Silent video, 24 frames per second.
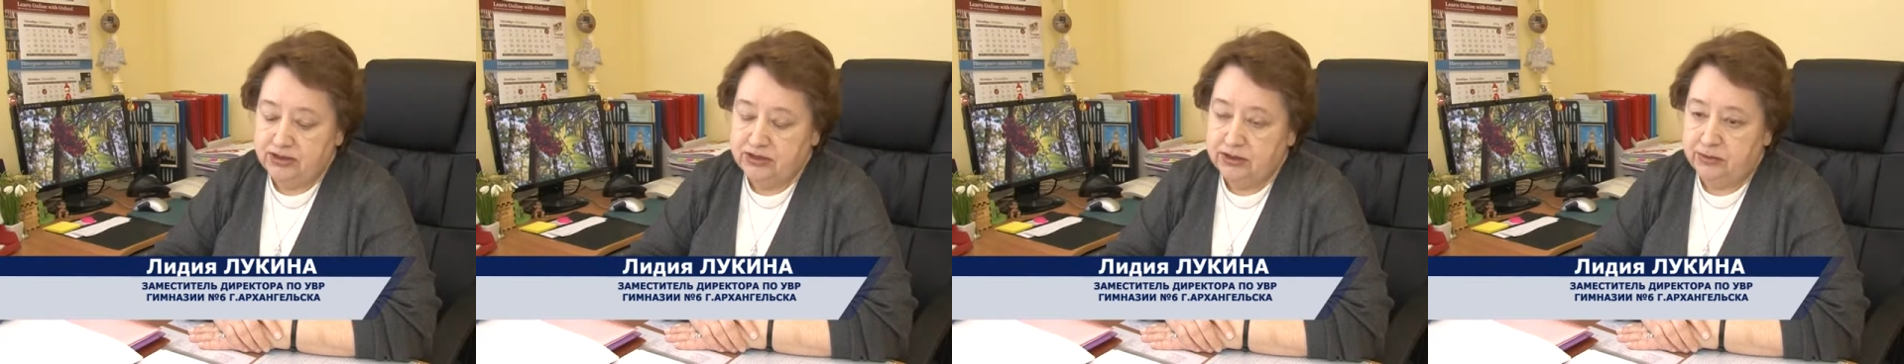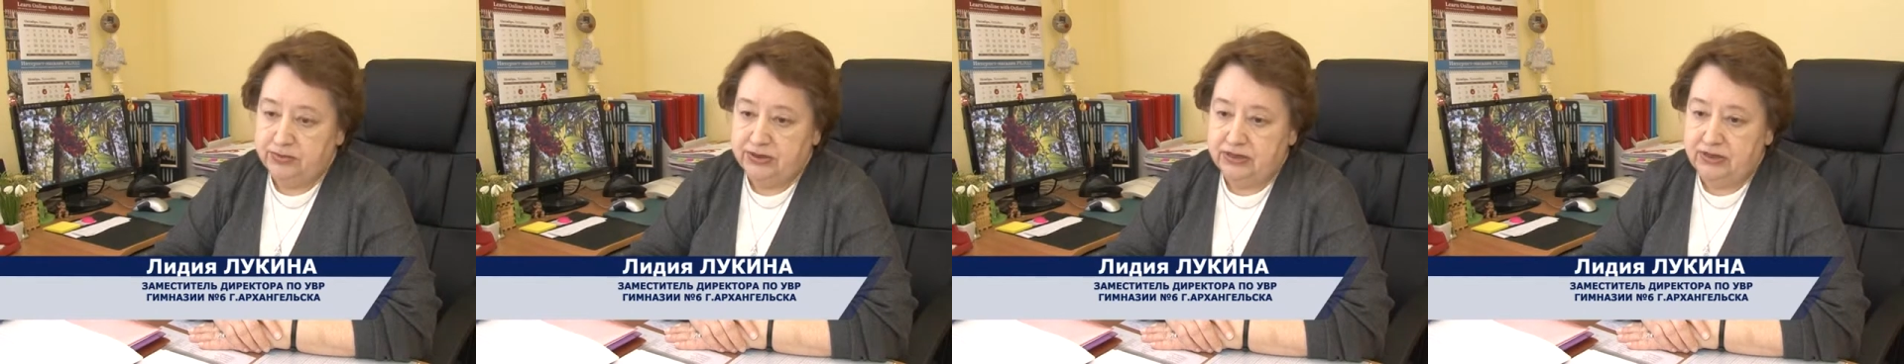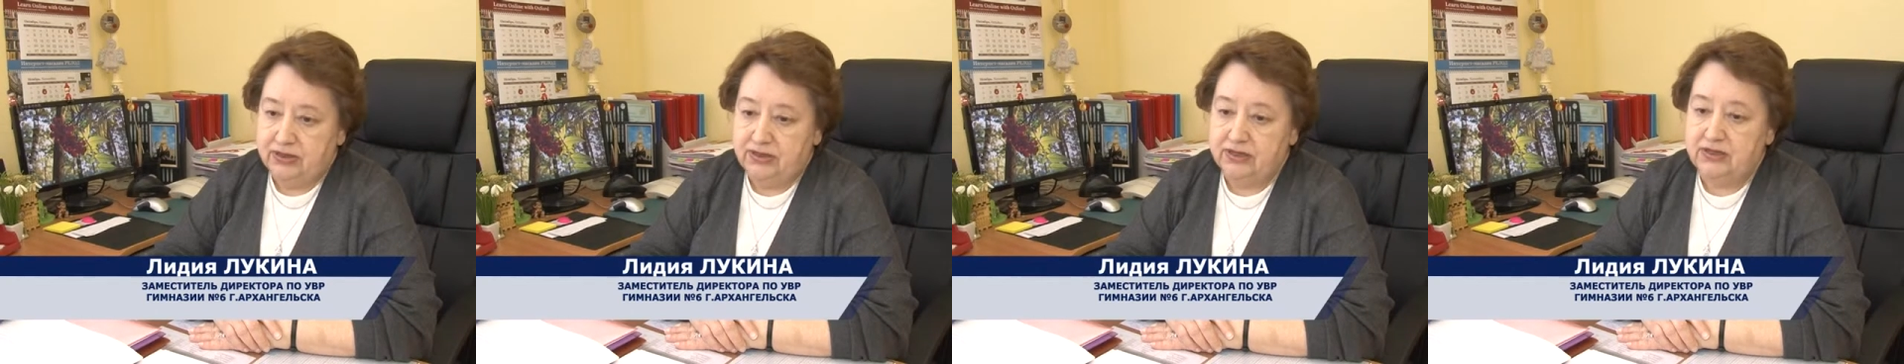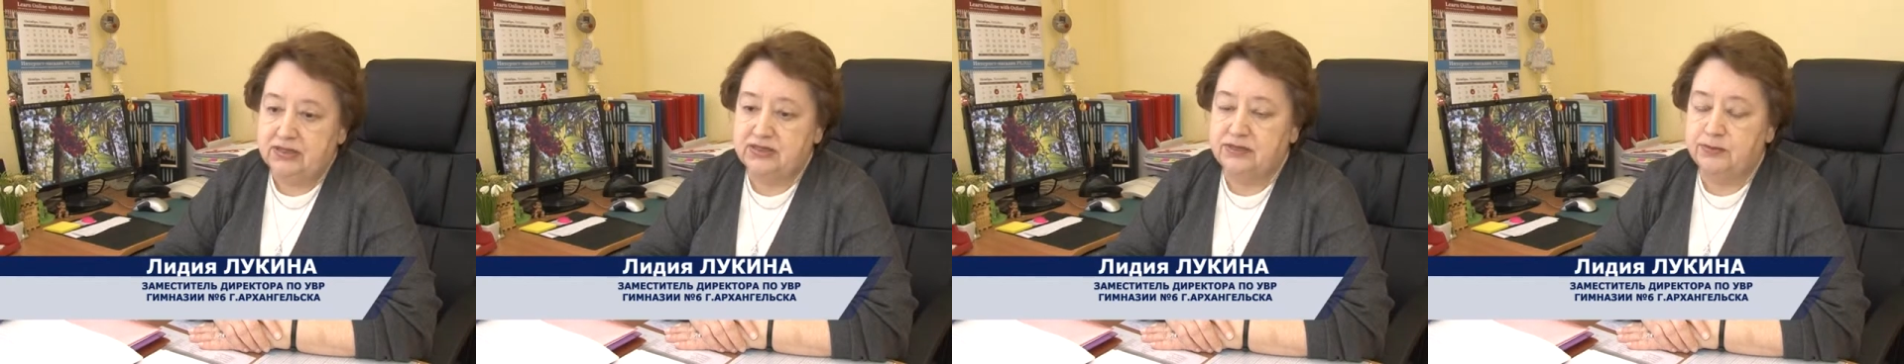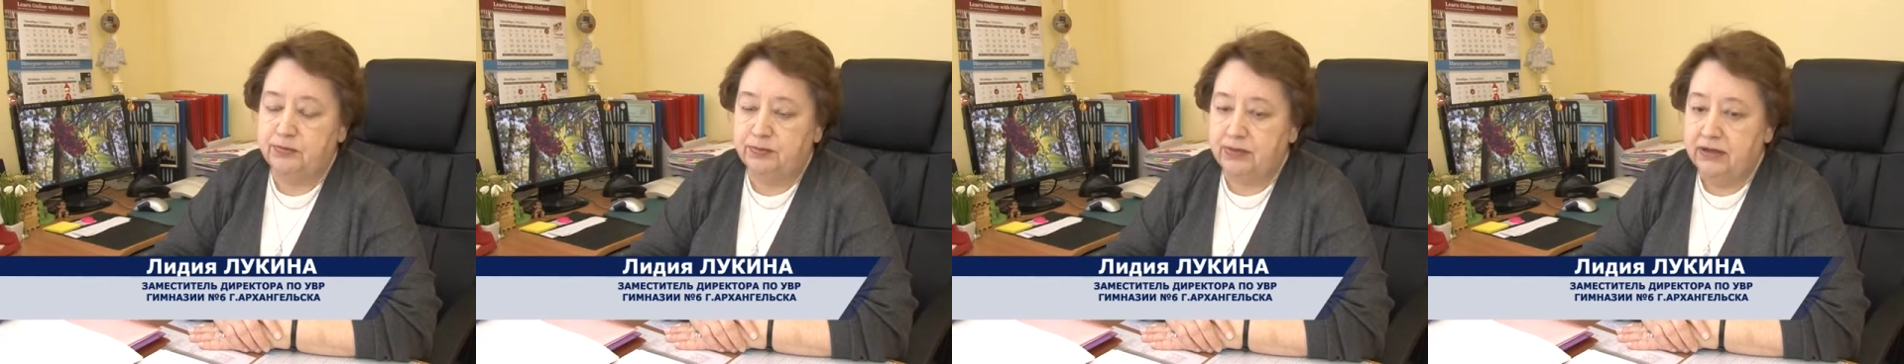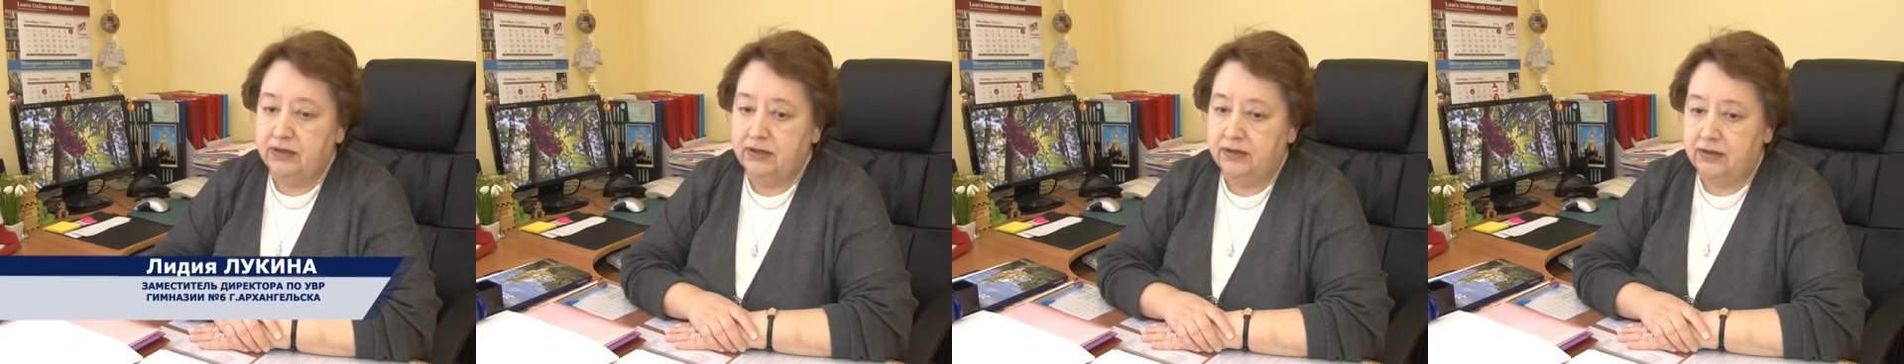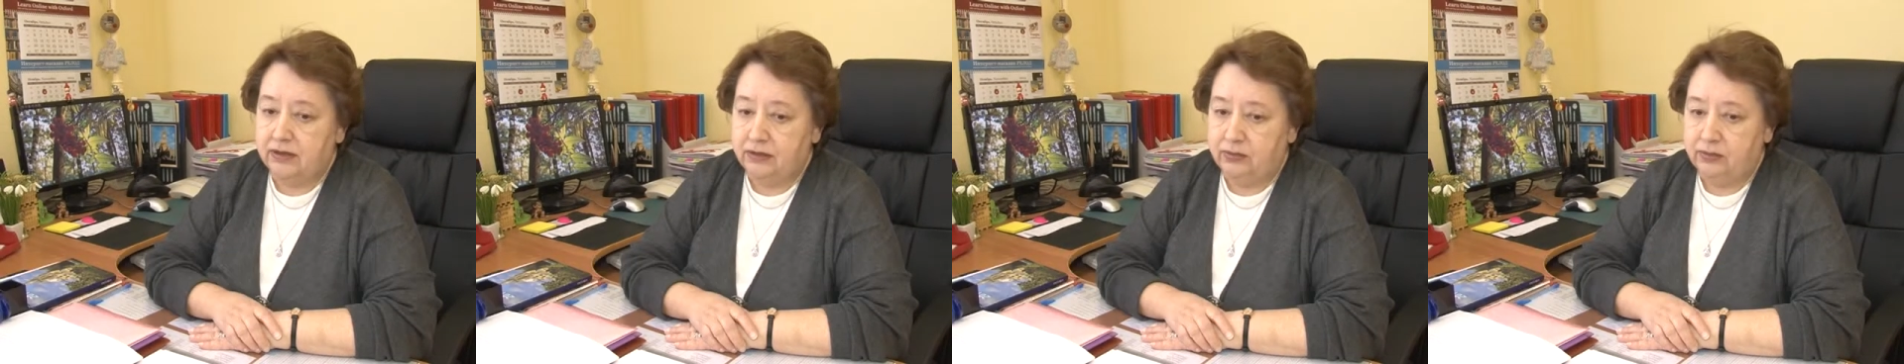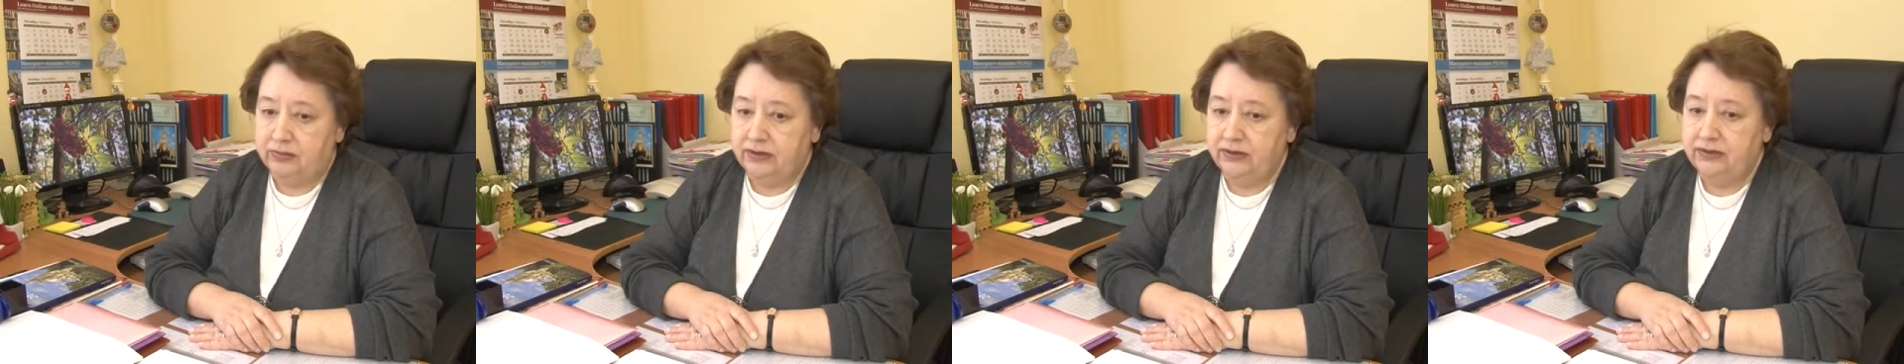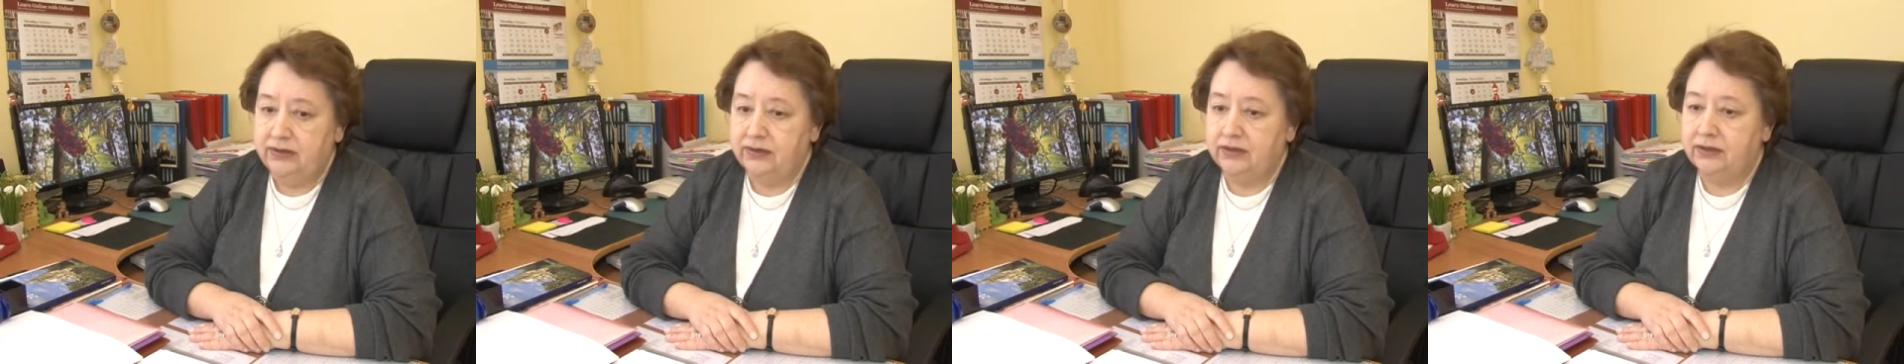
определяется программой.